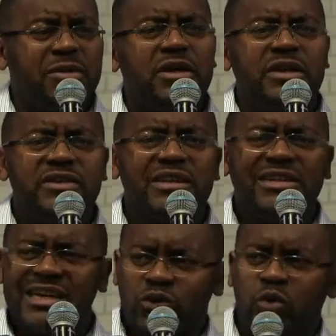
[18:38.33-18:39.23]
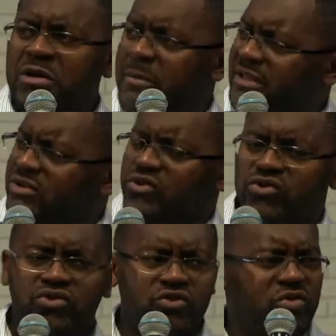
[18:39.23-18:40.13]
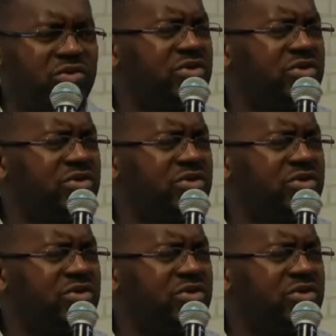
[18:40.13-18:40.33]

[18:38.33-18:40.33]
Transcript: Et c'est très troublant parce que tu te tournes,